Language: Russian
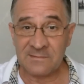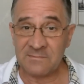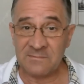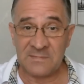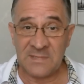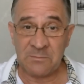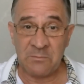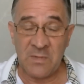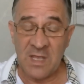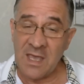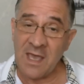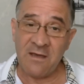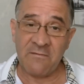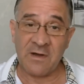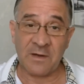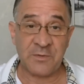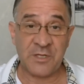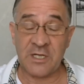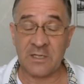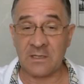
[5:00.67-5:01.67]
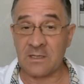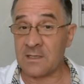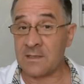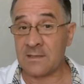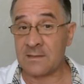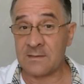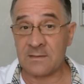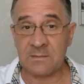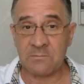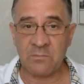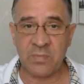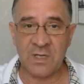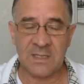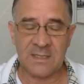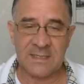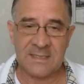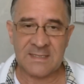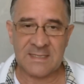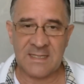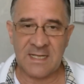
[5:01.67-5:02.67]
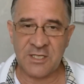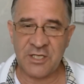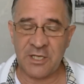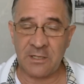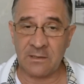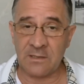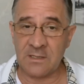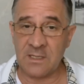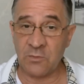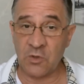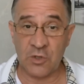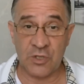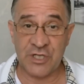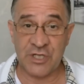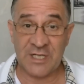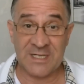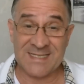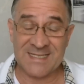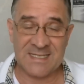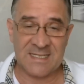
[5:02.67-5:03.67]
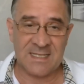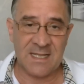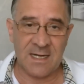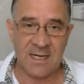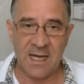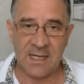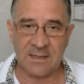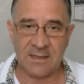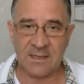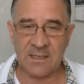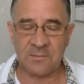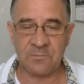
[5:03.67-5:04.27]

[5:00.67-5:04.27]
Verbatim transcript: мне вообще-то было сначала немножечко странно,